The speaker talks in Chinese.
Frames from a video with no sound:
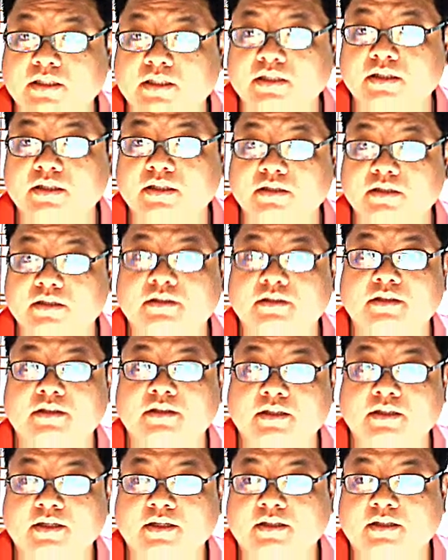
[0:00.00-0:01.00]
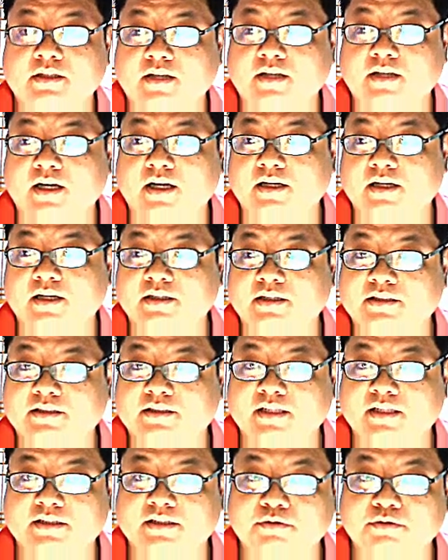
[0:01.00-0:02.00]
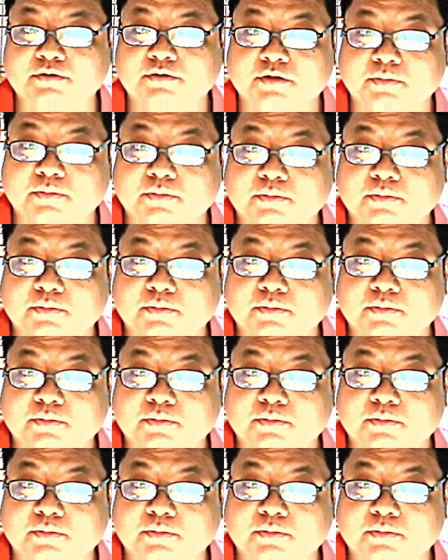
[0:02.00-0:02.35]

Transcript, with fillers: 呢，那像是有点不